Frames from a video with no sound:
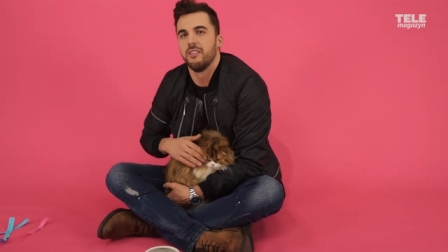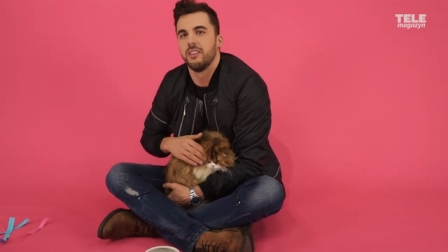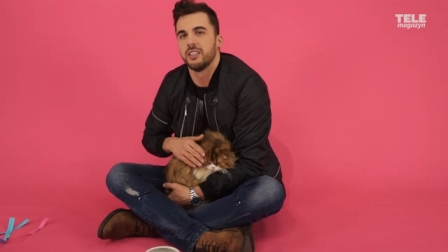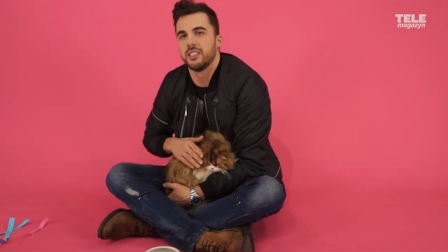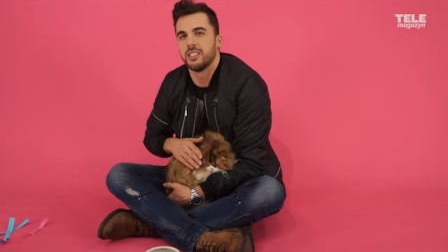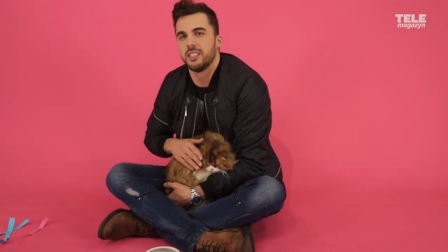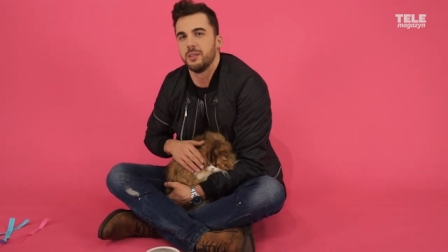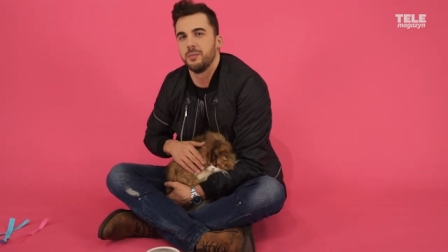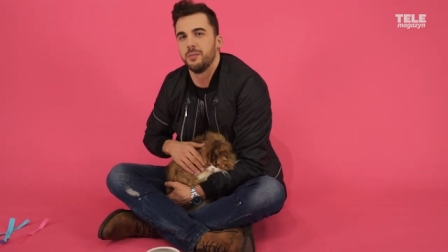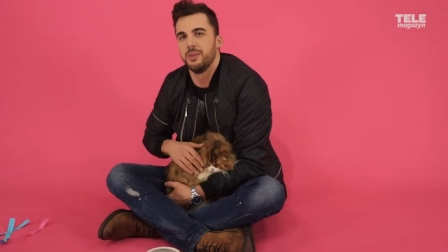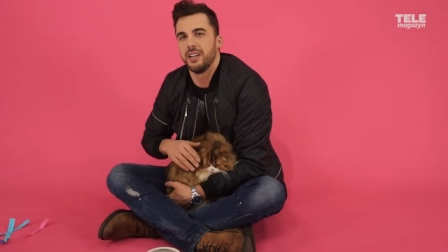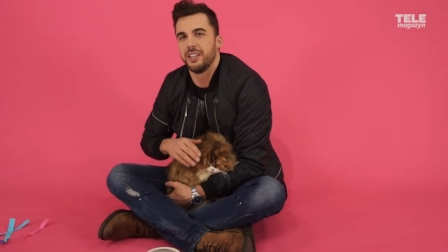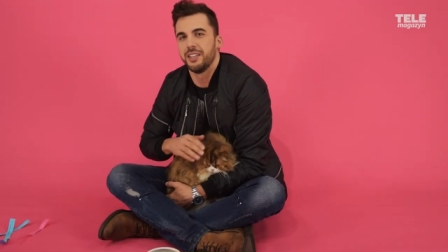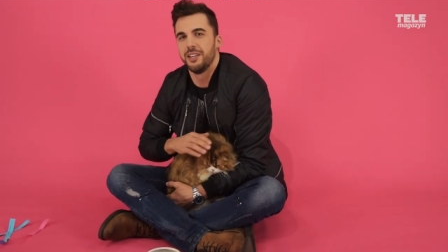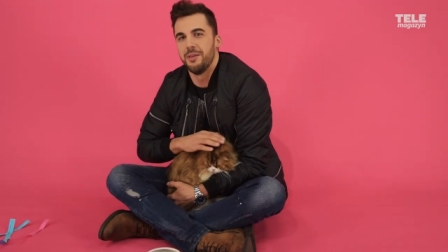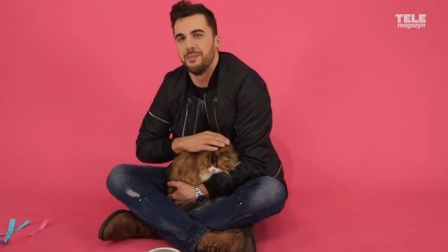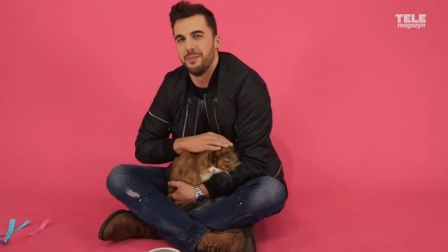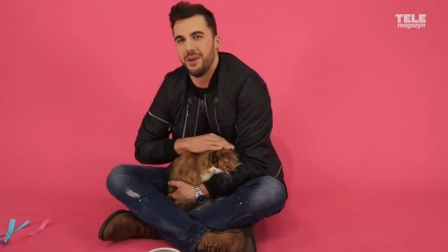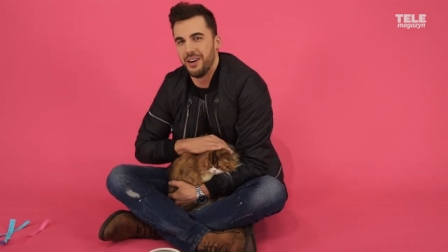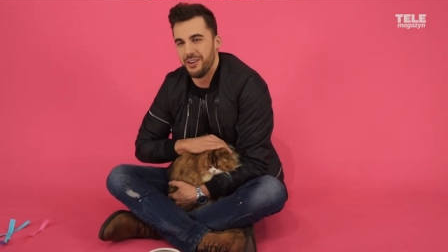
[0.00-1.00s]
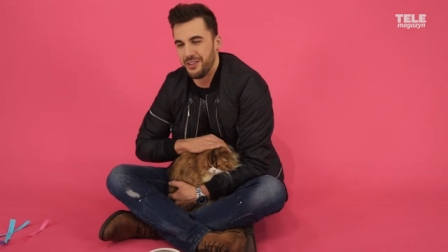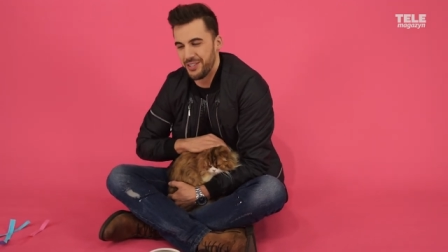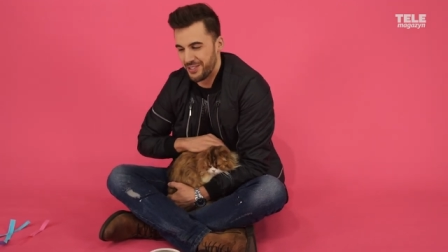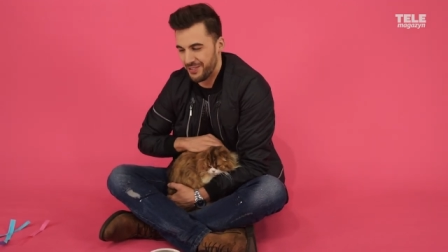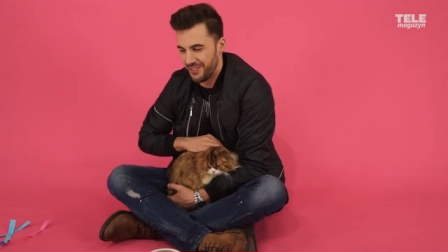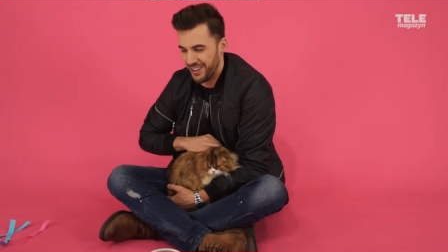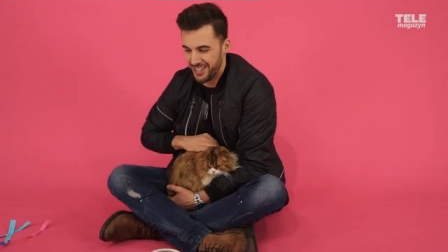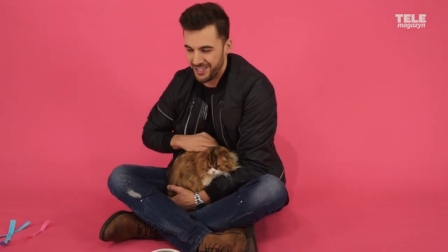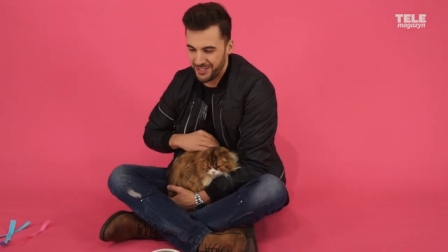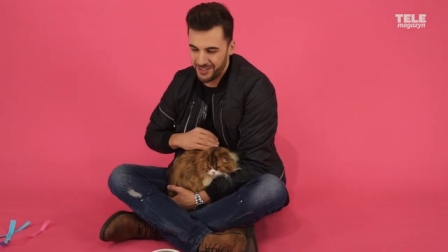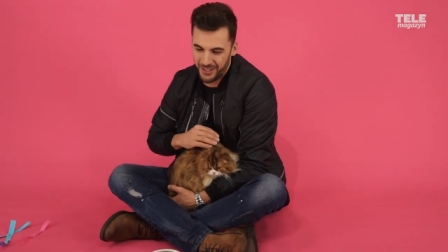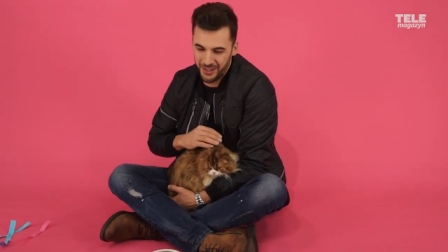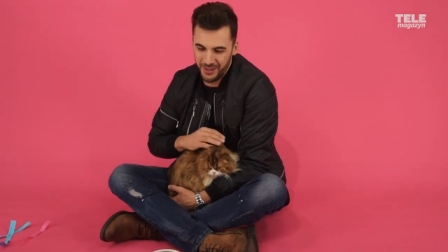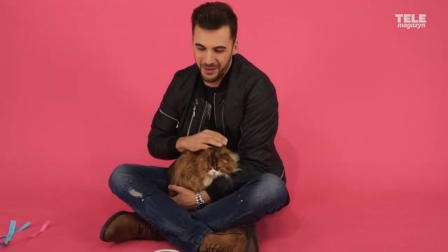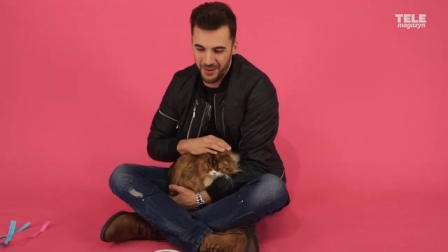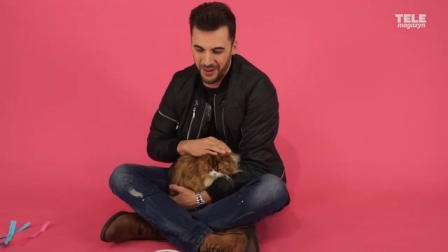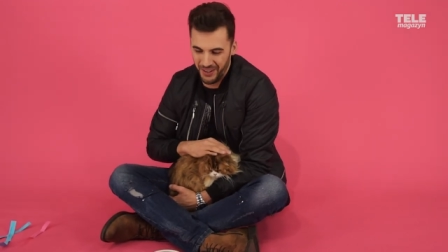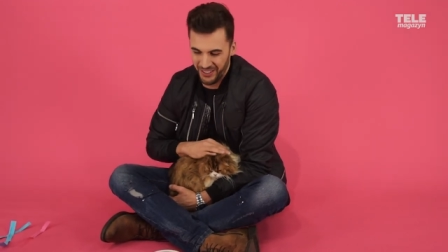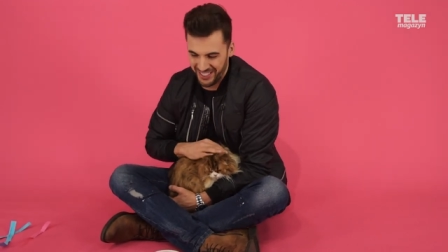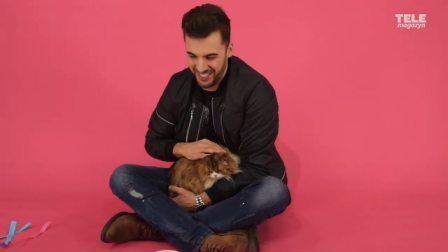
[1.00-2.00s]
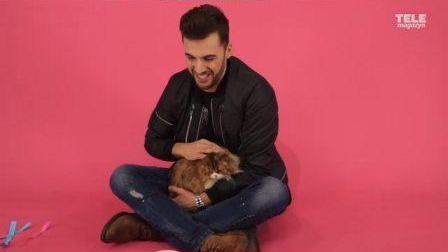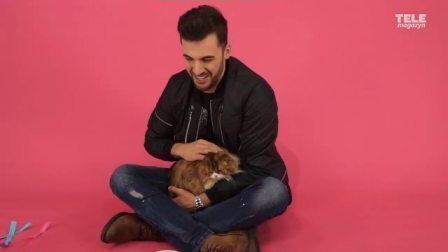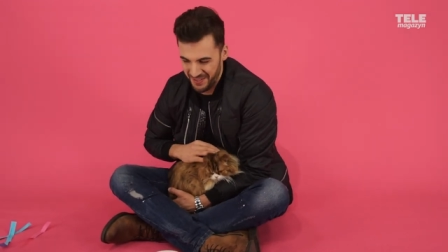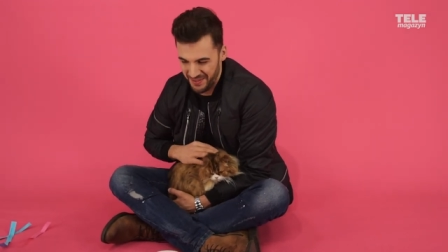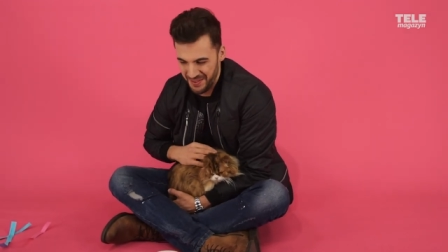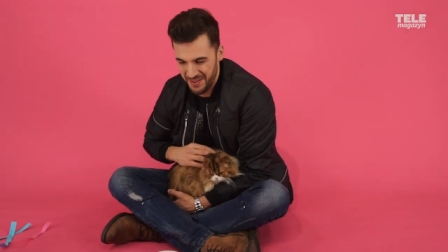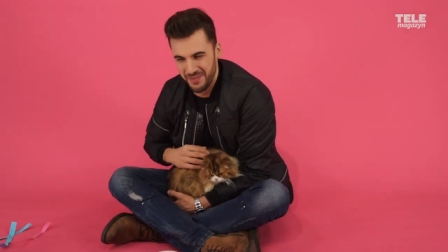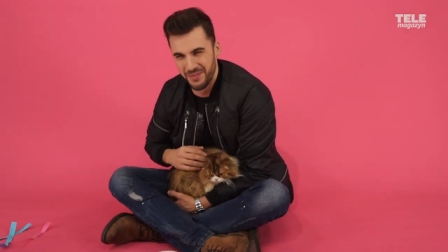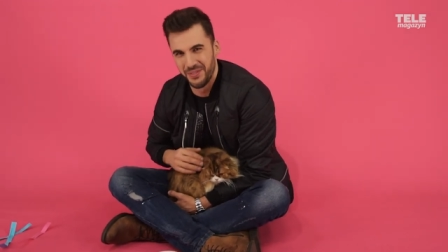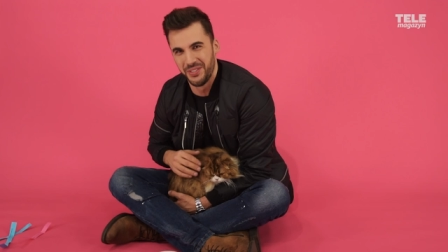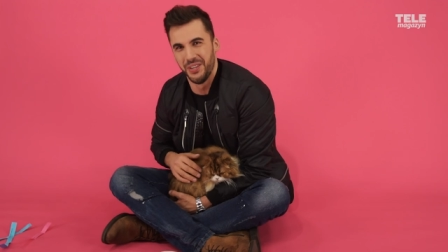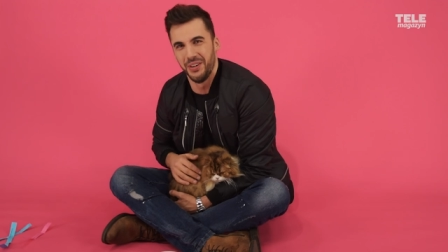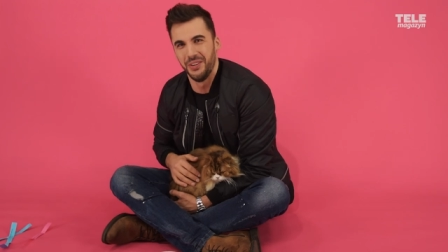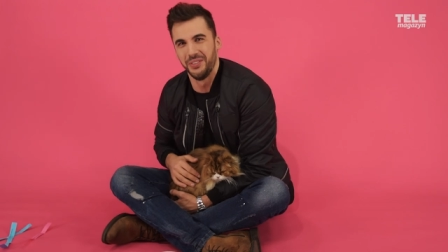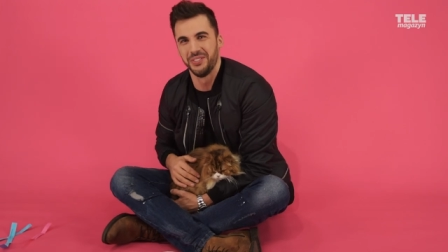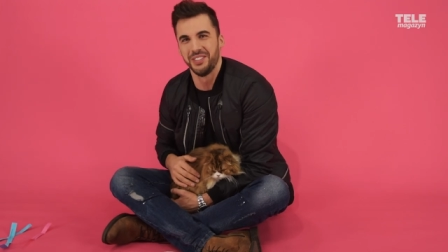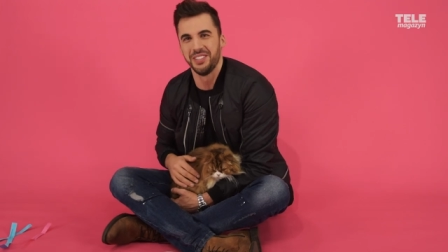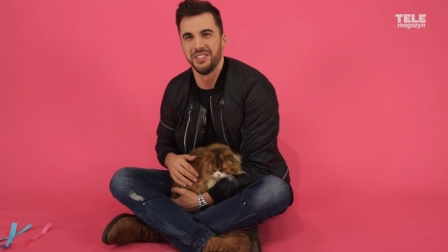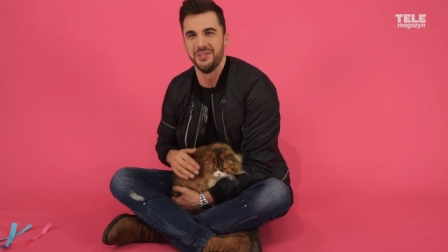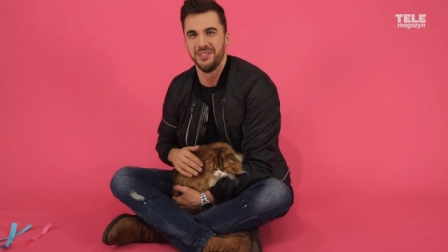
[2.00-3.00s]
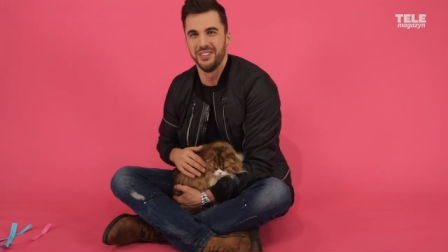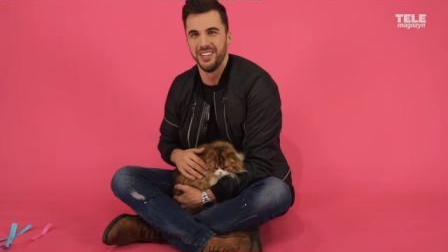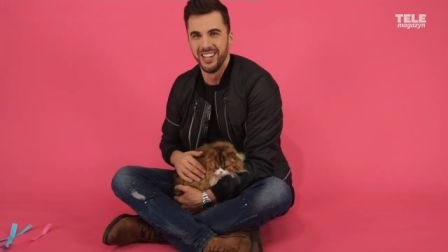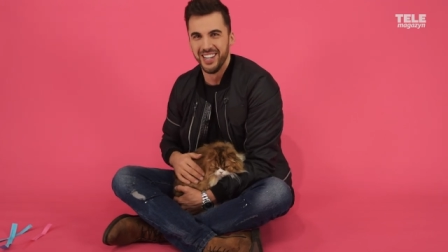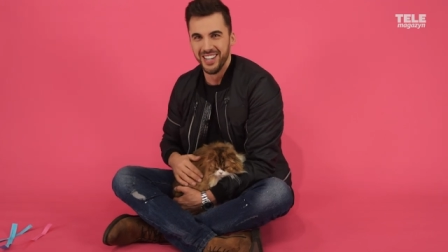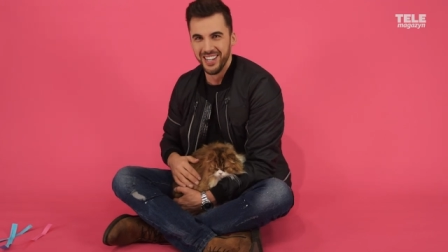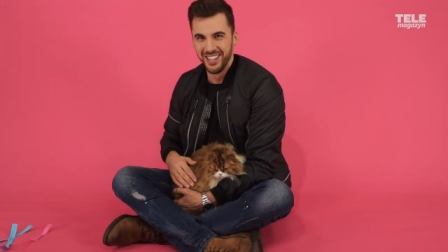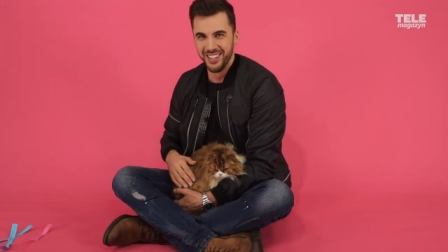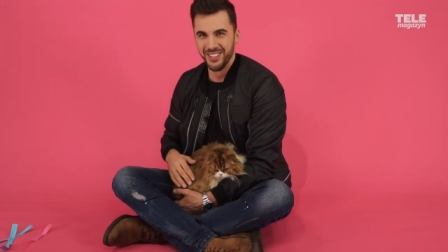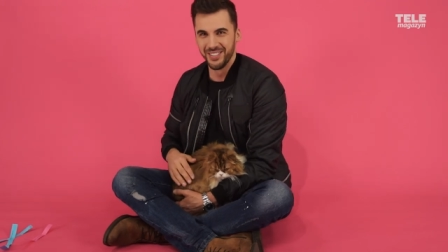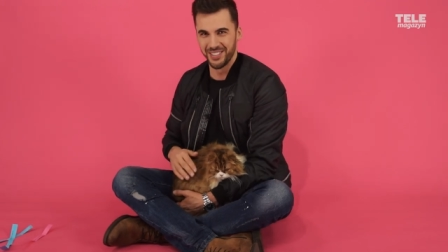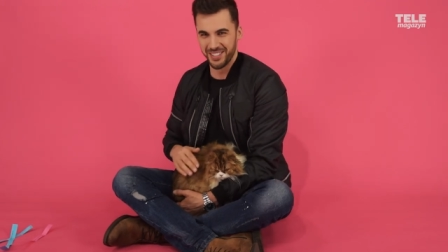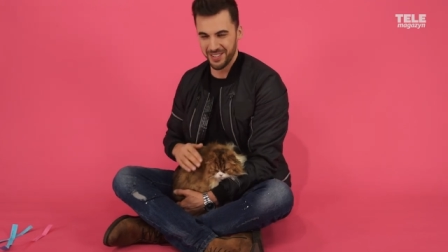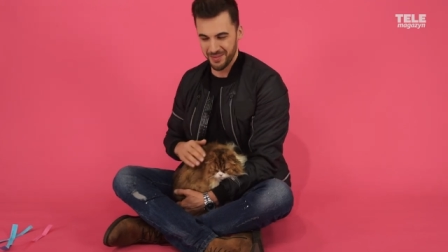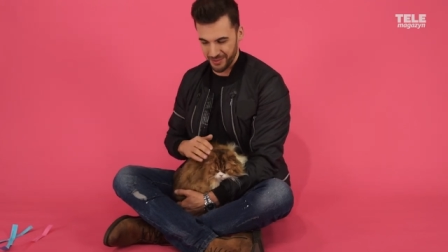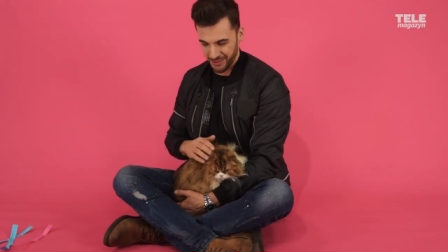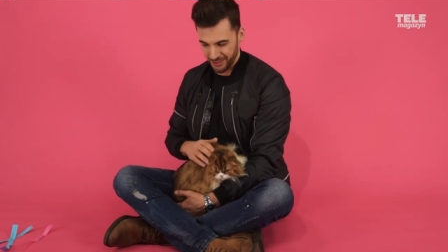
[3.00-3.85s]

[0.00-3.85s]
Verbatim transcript: Więc gdyby Adam Małysz walczył, to może bym wziął w tym, w tym